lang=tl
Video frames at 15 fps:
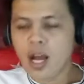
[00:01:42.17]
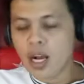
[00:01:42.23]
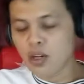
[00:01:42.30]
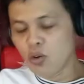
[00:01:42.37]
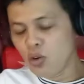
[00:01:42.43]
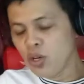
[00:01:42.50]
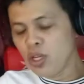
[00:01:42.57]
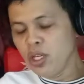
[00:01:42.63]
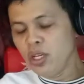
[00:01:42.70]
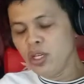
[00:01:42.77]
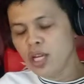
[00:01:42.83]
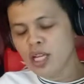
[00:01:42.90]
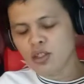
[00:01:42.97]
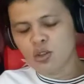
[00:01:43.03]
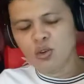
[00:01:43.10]
Ako'y
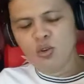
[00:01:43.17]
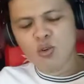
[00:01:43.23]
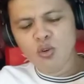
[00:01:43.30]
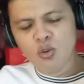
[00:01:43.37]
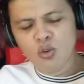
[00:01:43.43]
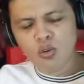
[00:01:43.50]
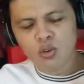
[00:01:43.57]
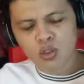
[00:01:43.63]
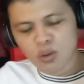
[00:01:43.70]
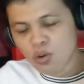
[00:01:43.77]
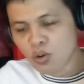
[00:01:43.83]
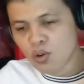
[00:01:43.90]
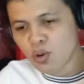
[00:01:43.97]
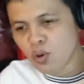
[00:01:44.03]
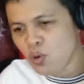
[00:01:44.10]

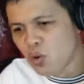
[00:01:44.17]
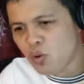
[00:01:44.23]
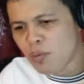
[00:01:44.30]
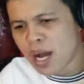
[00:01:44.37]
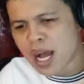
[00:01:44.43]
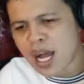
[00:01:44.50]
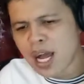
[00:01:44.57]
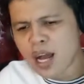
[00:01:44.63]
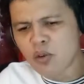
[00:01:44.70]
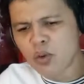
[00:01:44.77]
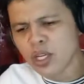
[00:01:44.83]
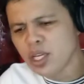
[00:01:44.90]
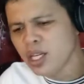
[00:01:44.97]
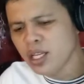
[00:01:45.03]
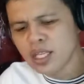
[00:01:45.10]
natutong
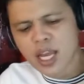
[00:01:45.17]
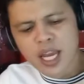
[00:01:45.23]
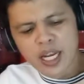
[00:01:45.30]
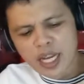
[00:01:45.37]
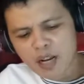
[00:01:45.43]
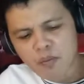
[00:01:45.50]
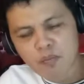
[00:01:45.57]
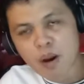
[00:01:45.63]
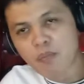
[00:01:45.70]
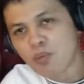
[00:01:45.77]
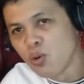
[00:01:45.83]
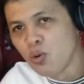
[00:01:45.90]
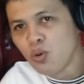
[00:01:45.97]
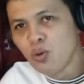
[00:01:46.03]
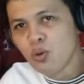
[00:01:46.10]
umawit ng
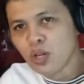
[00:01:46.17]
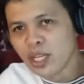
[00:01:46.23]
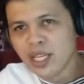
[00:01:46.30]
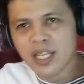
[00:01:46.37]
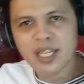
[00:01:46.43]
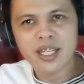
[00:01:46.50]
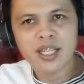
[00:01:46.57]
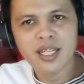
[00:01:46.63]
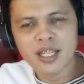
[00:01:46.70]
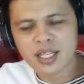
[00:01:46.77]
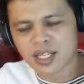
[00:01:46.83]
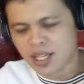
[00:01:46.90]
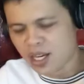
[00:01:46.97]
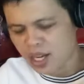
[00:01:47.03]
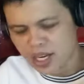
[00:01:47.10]
papuri
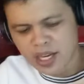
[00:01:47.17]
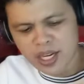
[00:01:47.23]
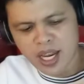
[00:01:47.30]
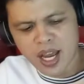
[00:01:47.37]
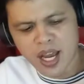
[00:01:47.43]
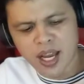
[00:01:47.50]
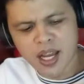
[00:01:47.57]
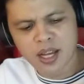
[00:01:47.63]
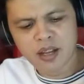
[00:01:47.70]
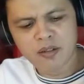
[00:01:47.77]
sa kanya